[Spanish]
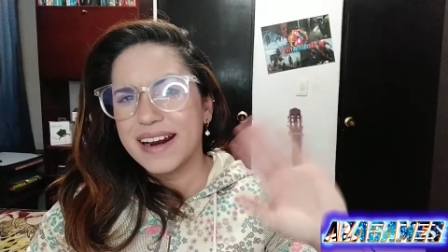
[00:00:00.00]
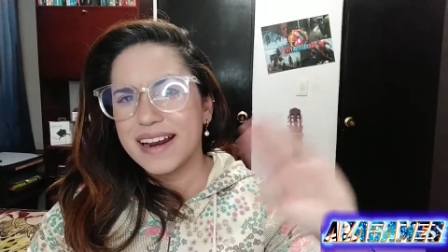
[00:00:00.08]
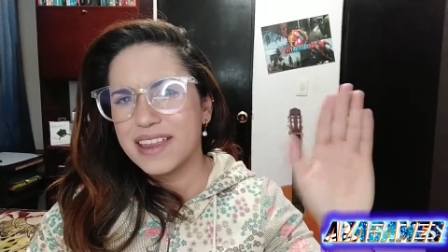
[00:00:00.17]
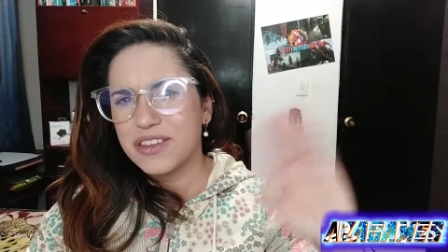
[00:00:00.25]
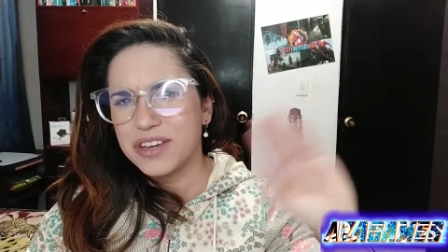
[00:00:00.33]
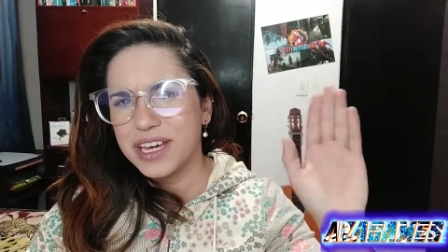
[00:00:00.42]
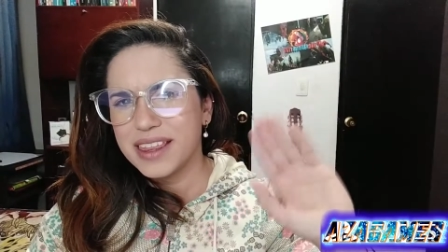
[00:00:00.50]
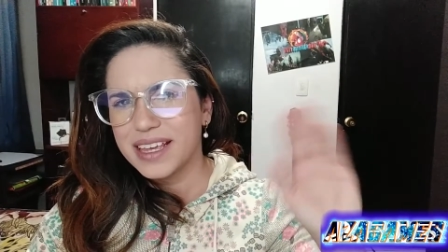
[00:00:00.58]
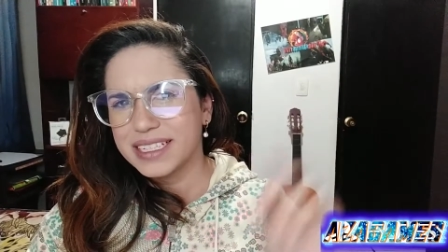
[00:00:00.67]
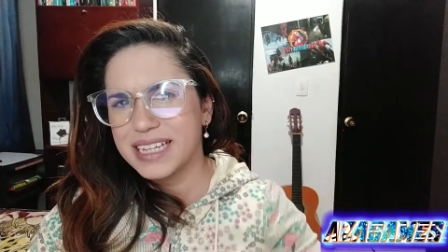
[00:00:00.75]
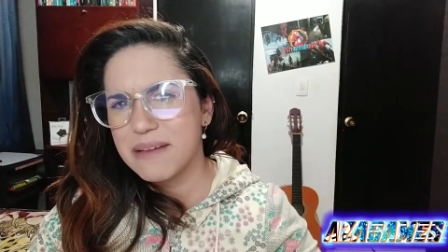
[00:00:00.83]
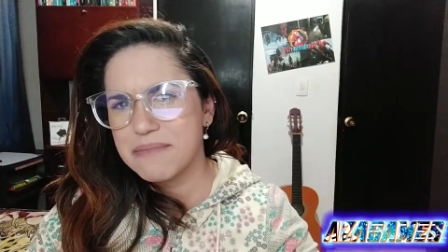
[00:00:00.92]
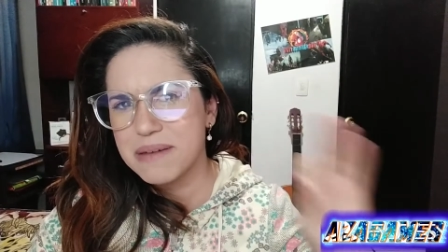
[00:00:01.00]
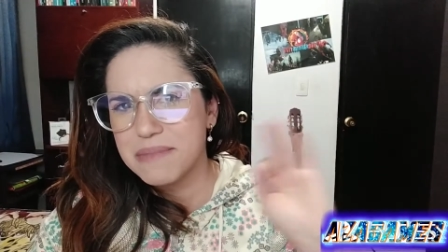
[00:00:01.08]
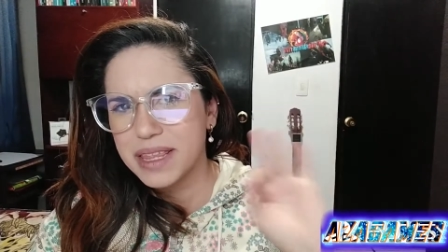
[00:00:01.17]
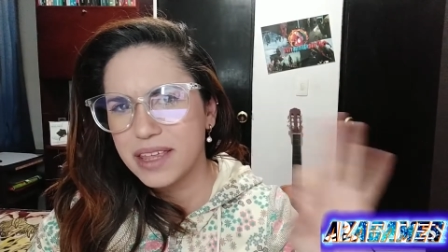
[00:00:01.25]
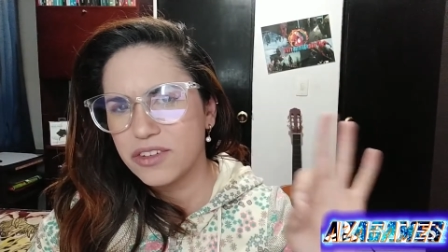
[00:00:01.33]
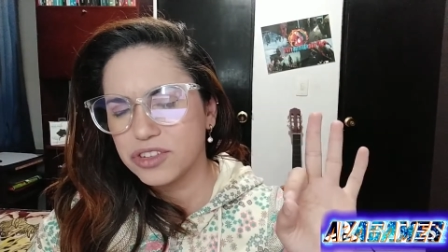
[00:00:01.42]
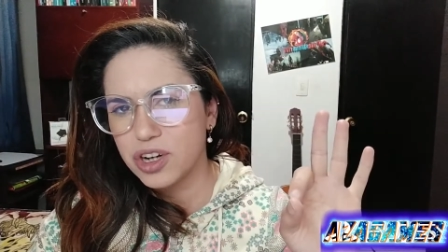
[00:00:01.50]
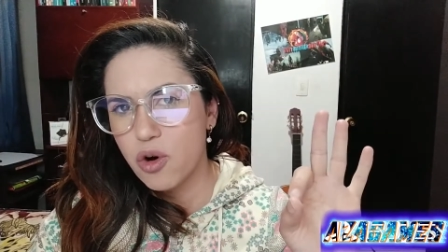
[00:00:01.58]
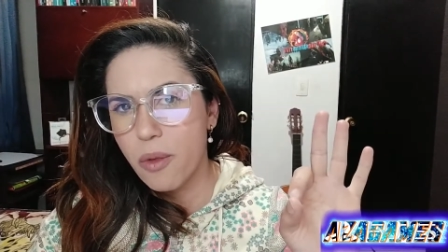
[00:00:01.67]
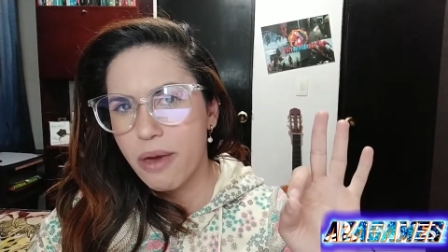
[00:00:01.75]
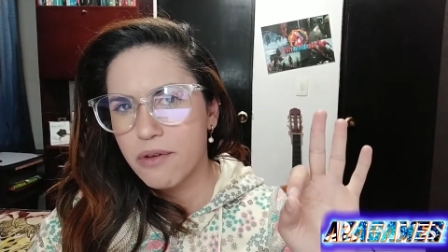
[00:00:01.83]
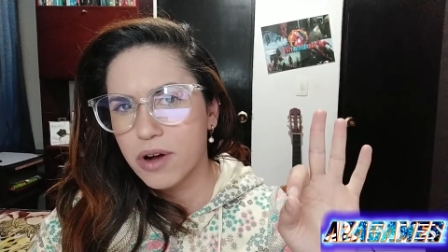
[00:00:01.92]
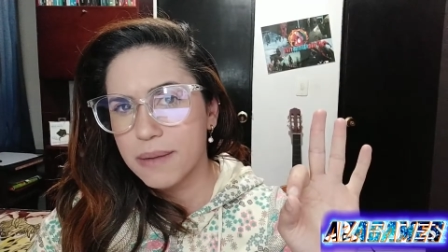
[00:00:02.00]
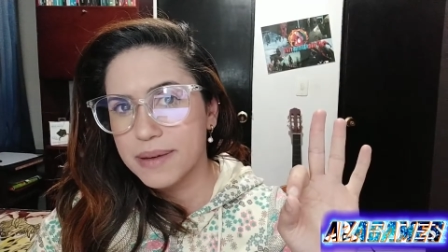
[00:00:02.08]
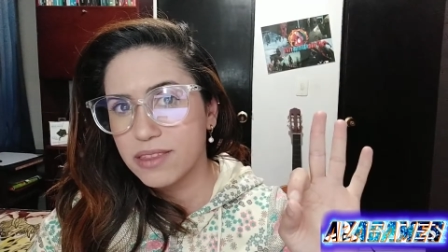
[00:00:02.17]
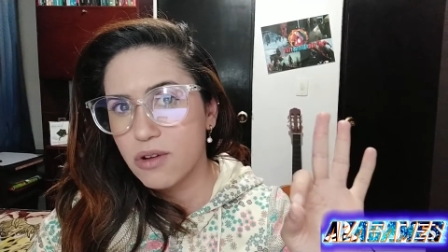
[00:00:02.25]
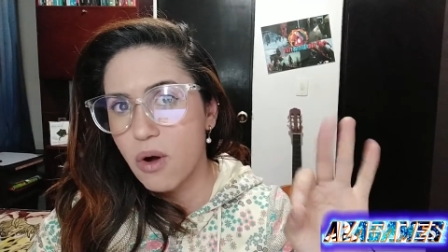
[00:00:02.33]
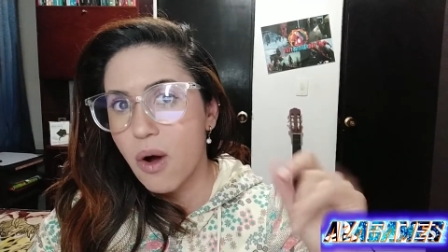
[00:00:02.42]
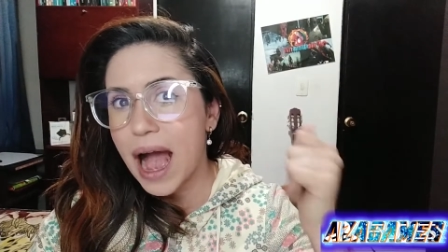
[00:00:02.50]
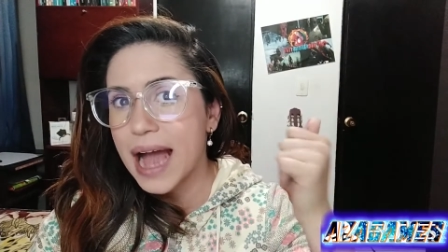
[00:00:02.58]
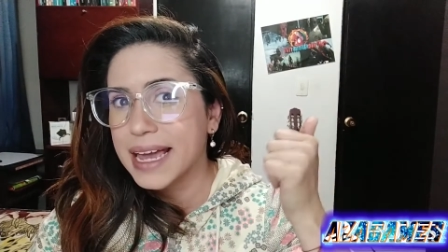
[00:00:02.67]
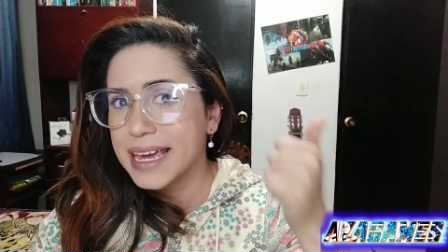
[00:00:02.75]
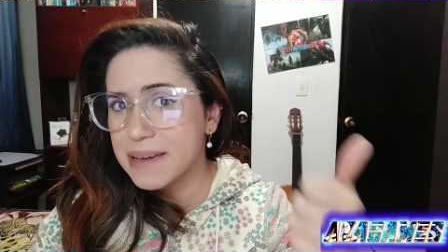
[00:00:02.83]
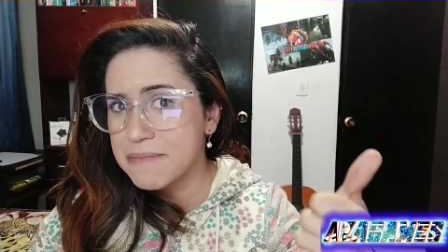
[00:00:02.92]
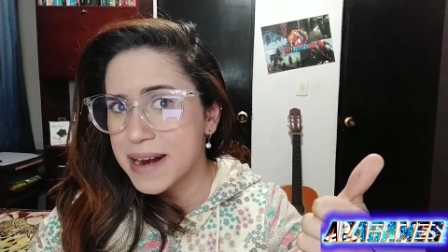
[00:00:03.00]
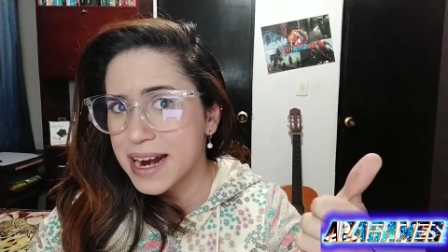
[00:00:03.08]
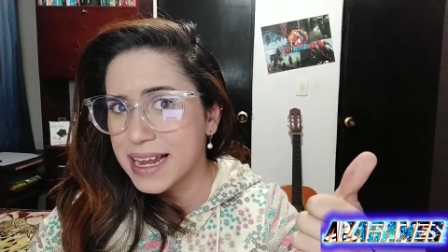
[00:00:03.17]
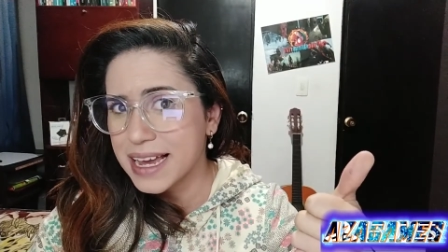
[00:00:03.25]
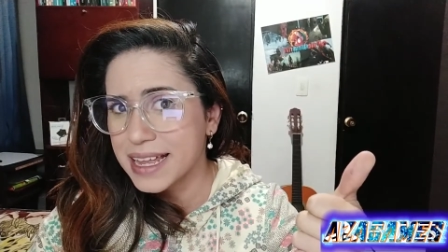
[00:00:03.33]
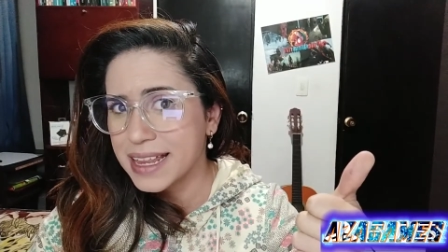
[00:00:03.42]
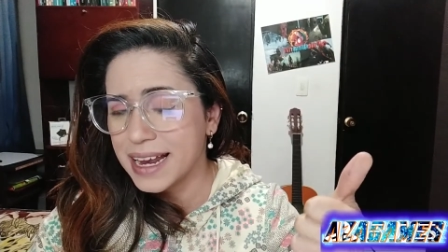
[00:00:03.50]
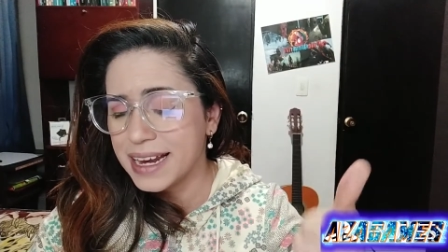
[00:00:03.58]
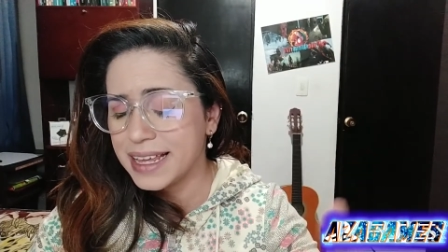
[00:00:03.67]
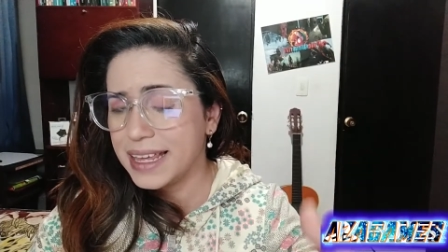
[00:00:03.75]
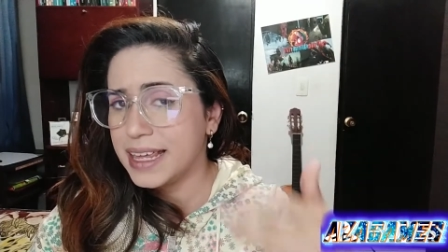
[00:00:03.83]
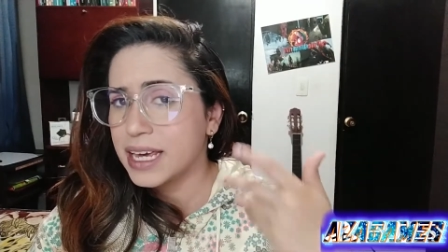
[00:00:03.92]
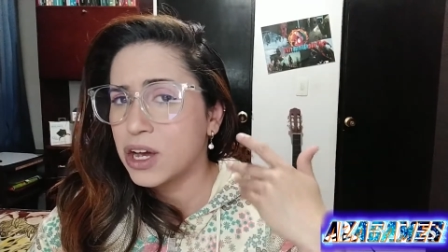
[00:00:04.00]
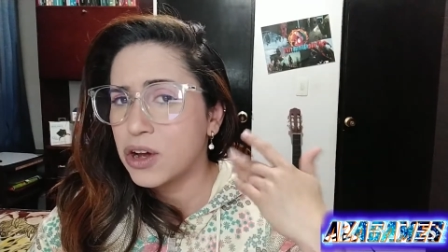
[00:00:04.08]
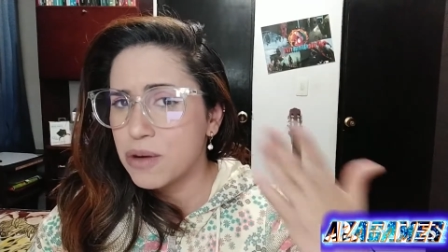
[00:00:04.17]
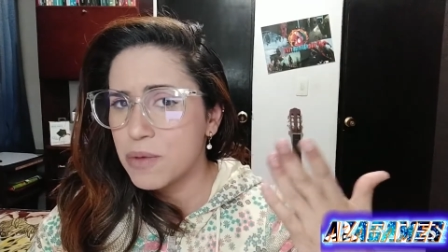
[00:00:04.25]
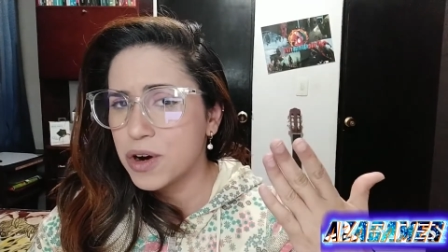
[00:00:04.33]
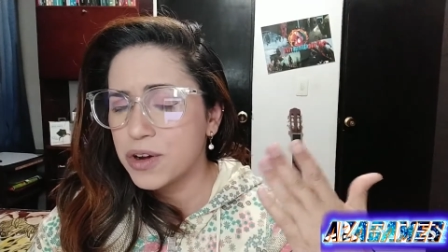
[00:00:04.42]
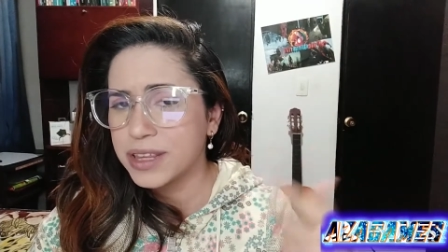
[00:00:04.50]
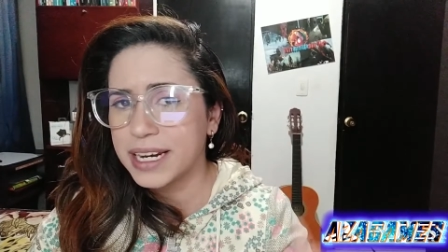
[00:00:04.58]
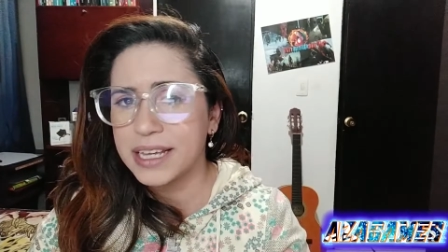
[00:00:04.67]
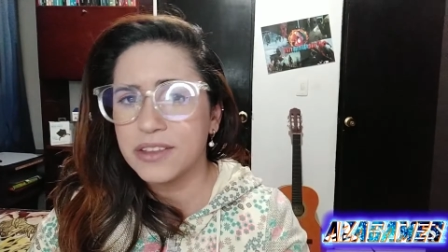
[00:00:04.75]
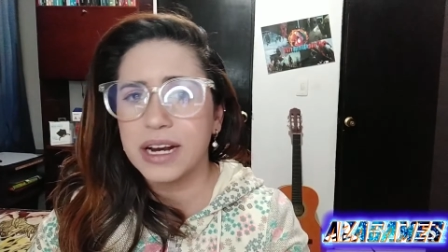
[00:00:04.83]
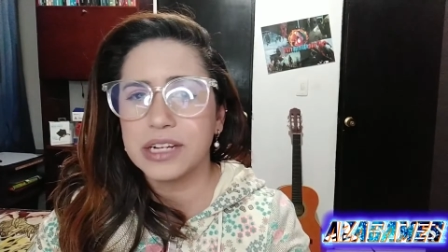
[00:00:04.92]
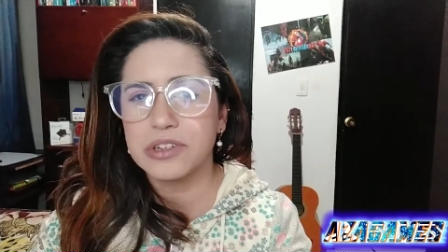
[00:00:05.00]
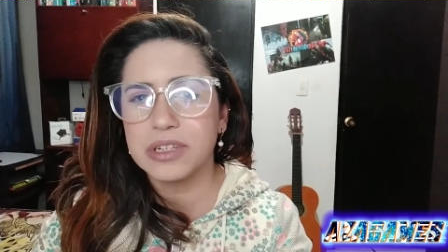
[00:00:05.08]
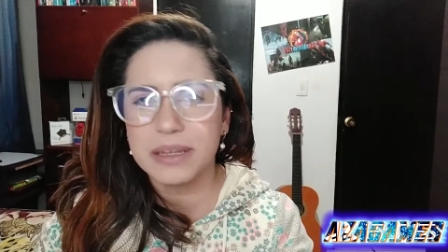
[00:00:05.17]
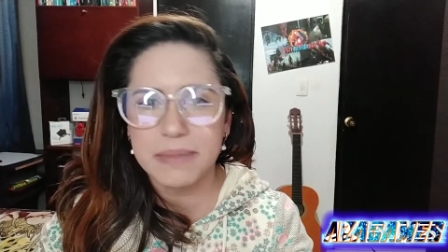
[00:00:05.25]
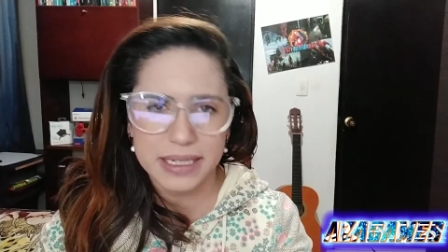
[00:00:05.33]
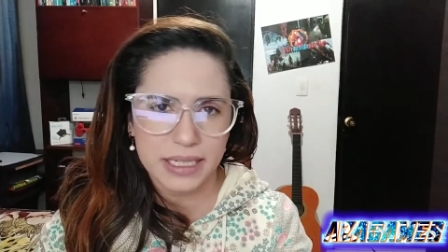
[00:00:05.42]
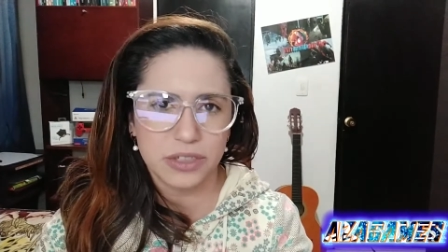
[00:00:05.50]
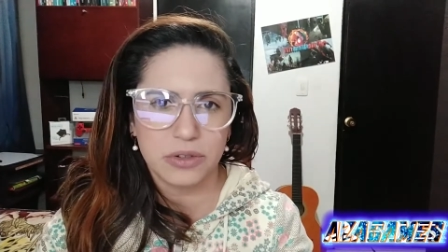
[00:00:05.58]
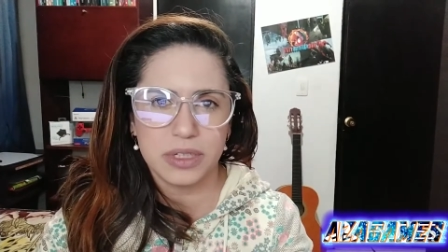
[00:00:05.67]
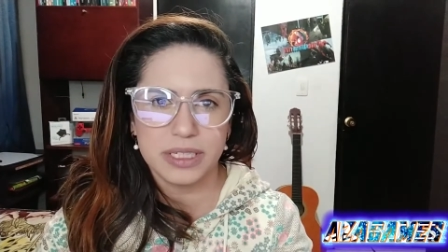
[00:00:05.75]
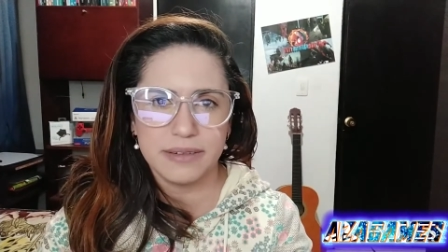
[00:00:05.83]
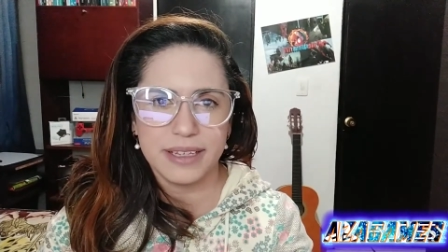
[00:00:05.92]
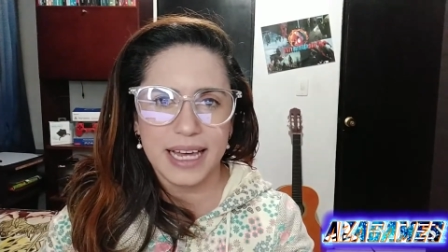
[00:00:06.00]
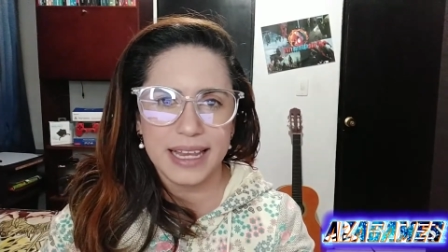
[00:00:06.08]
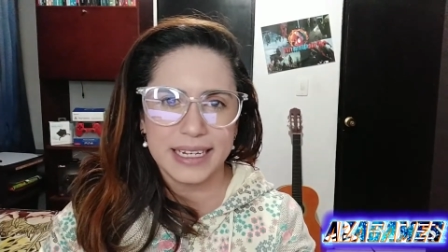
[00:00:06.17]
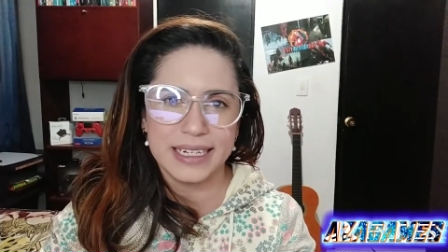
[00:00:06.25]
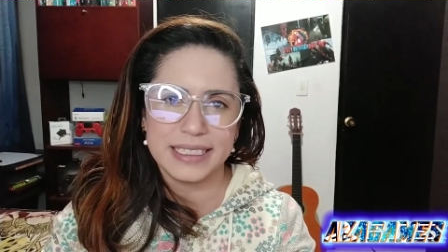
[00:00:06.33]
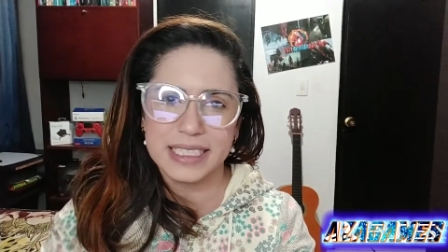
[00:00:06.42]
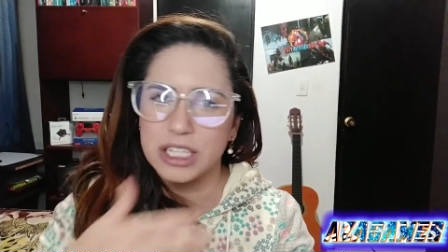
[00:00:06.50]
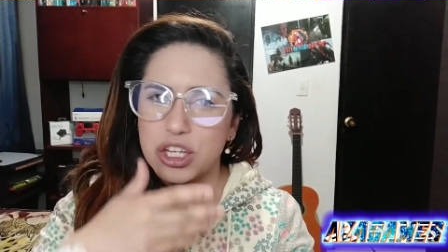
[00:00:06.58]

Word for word: Reto sean bienvenidos a un nuevo capítulo aquí para el canal y como no trayendo las últimas exclusividades,